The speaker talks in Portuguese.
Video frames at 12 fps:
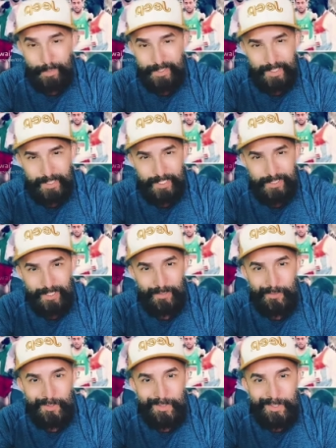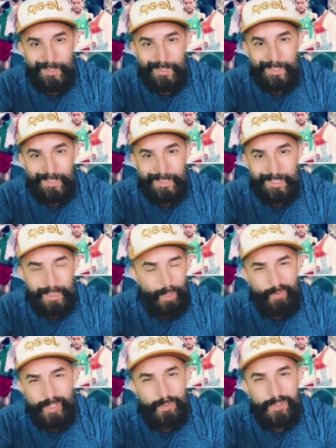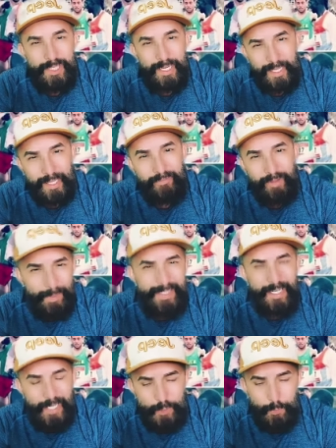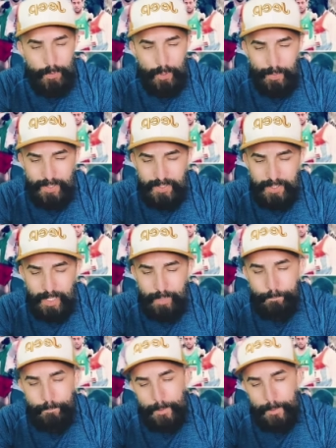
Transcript: para essa questão, que talvez não tinha nada a ver, mas ele respondeu assim: